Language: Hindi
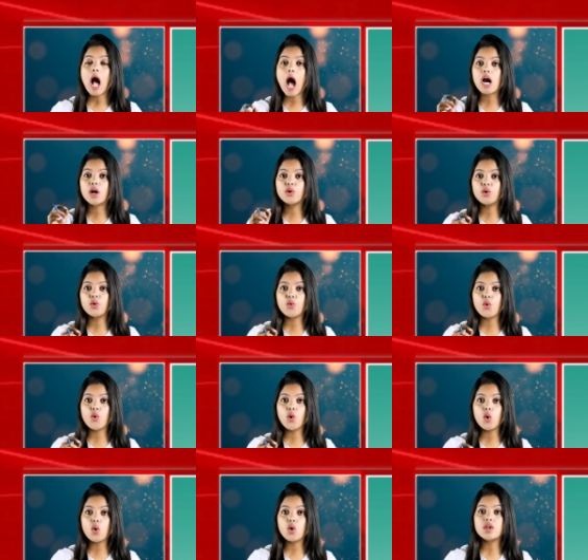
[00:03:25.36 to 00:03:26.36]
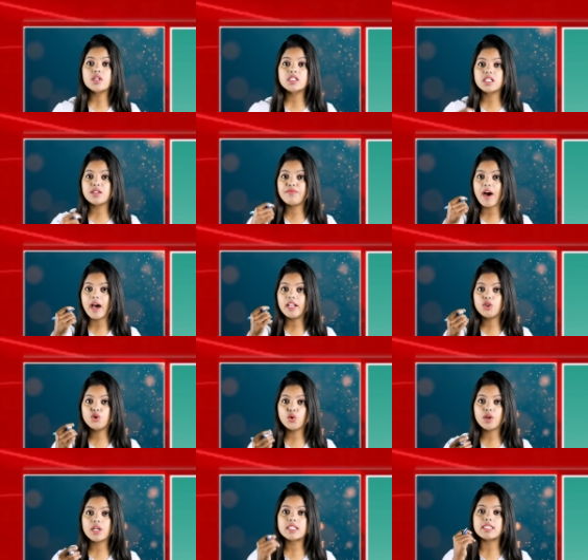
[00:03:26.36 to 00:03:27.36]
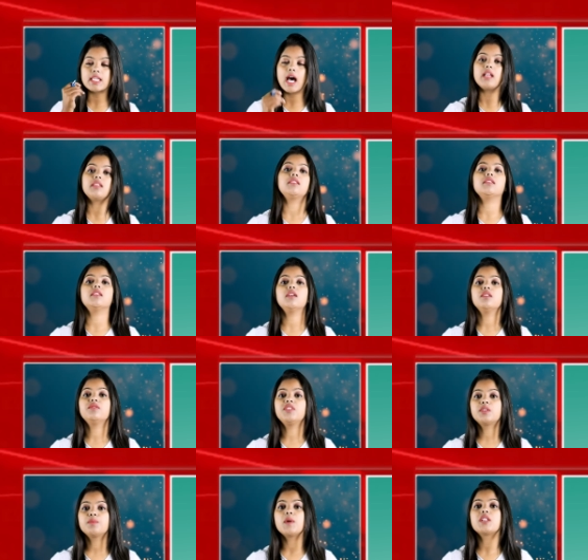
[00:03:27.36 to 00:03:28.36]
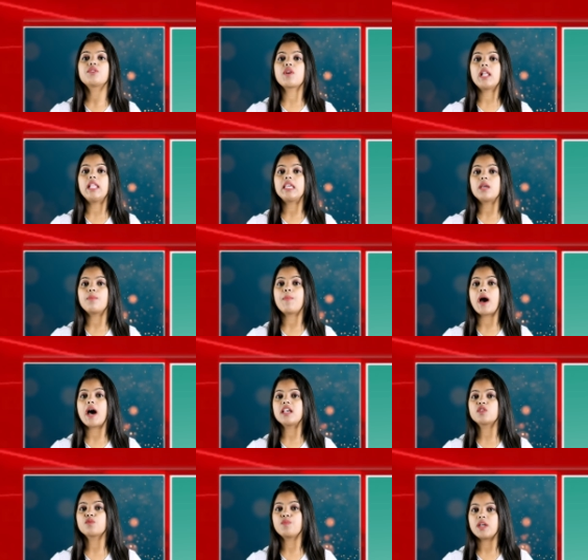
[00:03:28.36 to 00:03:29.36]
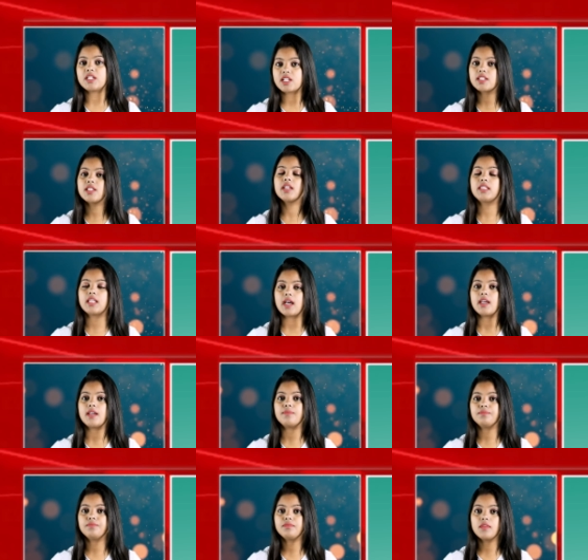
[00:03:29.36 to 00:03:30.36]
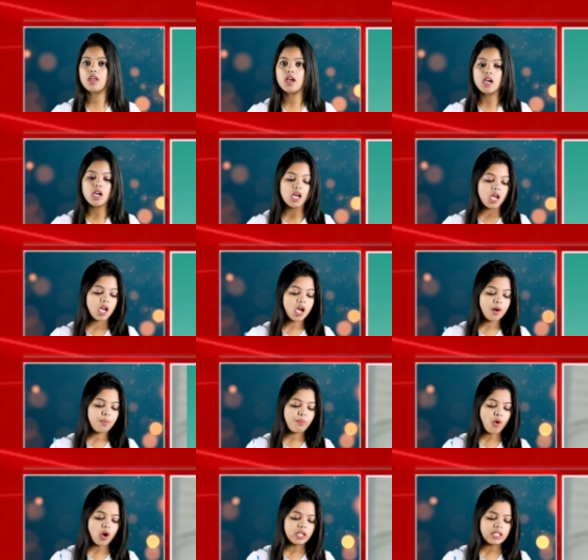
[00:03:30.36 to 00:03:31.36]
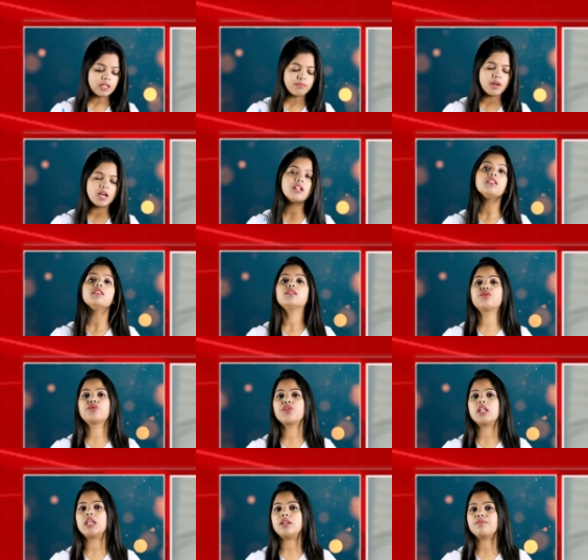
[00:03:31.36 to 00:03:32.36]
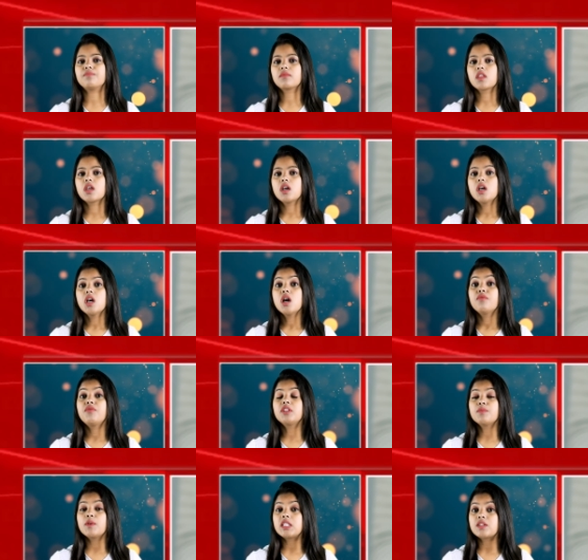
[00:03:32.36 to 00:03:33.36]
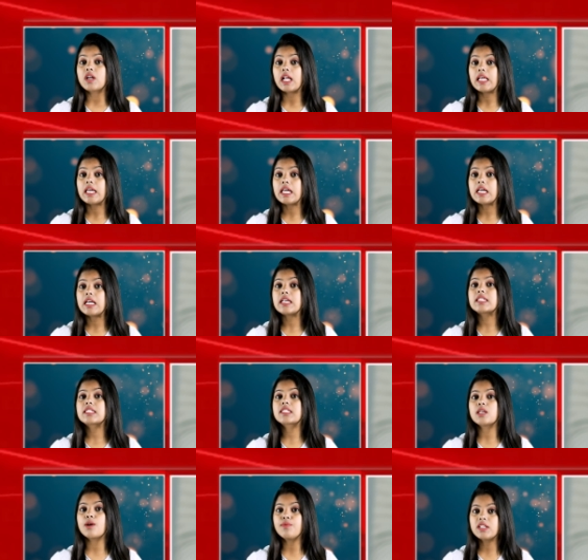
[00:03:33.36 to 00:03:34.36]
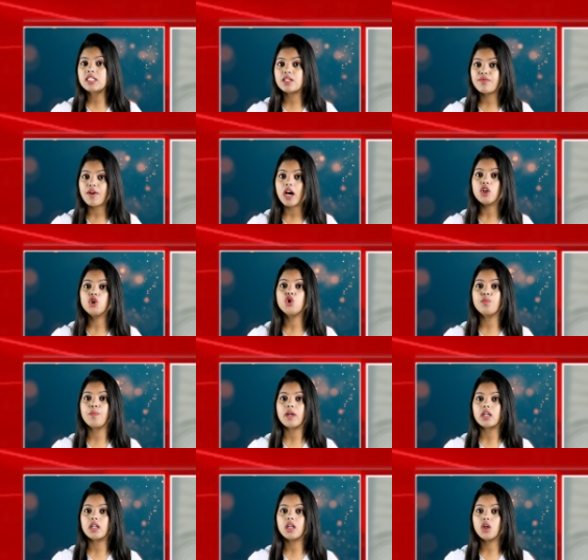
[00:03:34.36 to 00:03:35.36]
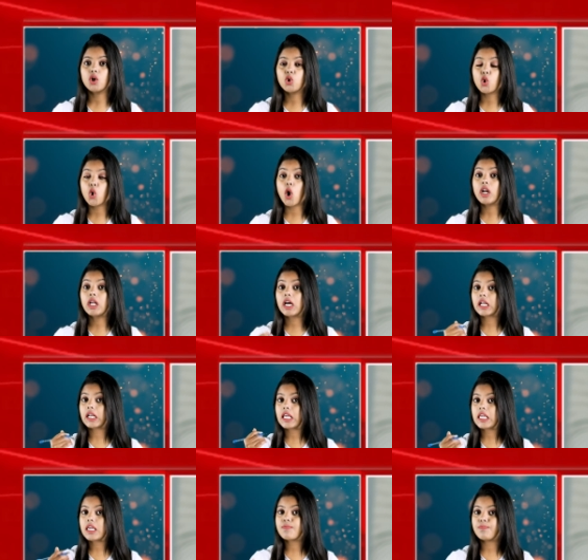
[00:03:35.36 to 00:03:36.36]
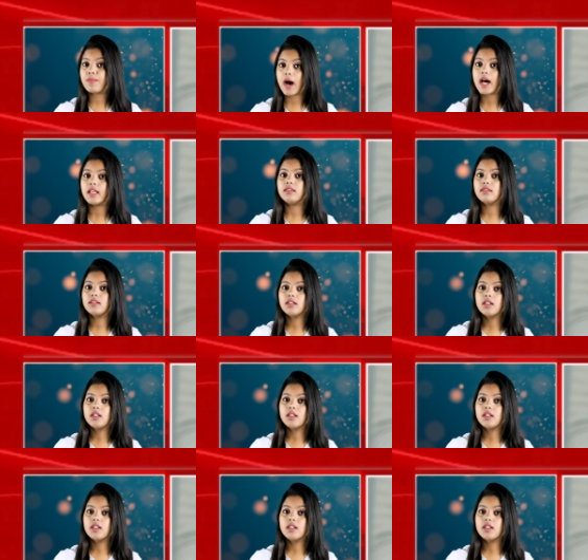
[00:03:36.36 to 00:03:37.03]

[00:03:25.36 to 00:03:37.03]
आंकड़ों को सिफारिशों के साथ वित्त मंत्रालय के पास भेजा जाता है पॉइंट नंबर थ्री वित्त मंत्रालय सभी सिफारिशों पर गौर करने के बाद